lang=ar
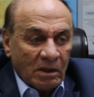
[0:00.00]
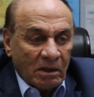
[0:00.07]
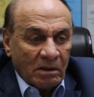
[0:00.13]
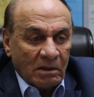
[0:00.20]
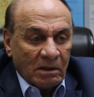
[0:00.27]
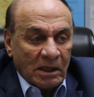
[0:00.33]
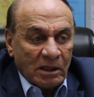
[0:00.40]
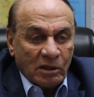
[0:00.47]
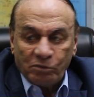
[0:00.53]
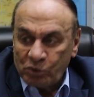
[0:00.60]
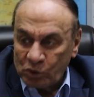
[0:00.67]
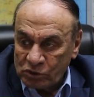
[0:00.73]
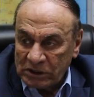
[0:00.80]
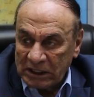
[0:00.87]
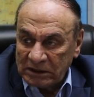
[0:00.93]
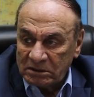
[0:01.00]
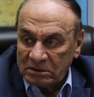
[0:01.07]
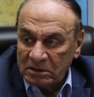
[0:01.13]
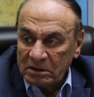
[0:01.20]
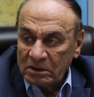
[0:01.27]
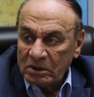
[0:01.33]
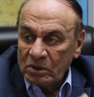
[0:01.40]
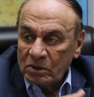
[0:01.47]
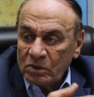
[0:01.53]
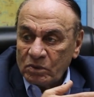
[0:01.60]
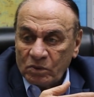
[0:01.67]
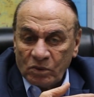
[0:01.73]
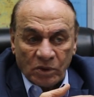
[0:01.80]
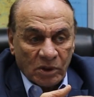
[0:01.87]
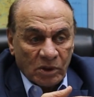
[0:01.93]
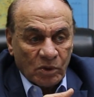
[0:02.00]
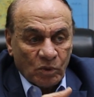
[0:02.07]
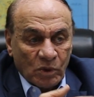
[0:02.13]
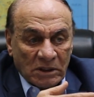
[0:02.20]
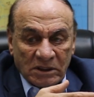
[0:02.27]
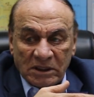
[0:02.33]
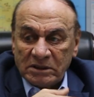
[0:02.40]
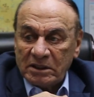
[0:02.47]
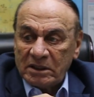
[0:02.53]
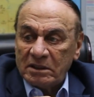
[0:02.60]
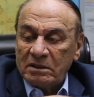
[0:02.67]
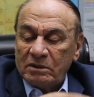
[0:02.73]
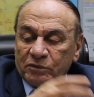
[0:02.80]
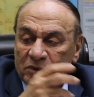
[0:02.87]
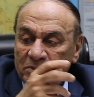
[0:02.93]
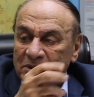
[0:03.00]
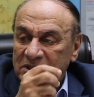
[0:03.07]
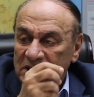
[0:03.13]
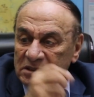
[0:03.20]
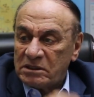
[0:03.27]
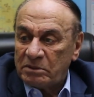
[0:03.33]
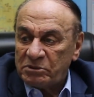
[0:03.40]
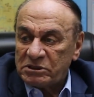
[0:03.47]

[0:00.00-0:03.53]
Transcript: آه، انا وبورسعيد ووالدتي في مدرسه